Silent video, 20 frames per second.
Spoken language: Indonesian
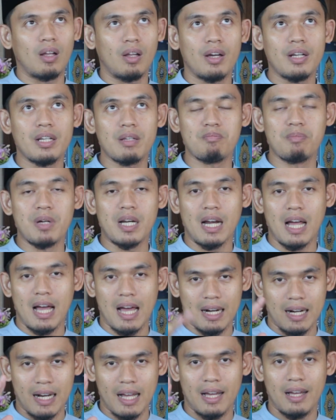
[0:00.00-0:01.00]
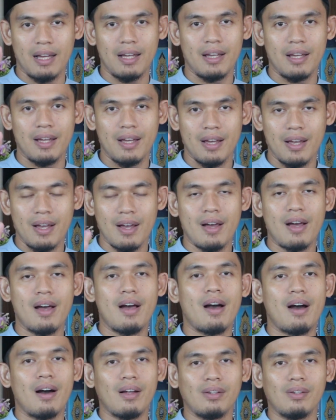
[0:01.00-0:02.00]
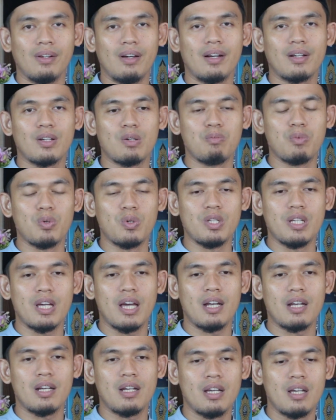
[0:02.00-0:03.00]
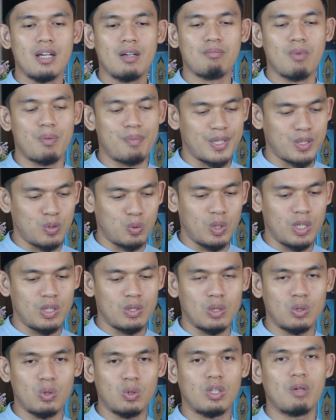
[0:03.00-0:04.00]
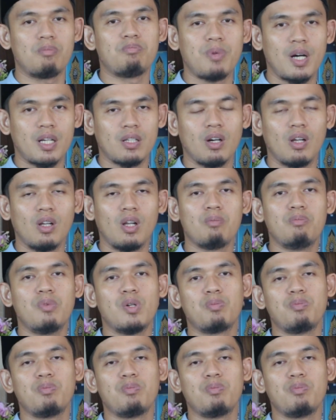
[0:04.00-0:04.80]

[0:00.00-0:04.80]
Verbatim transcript: Allah ini berarah. Allah kemudian memasuki satu tempat. Allah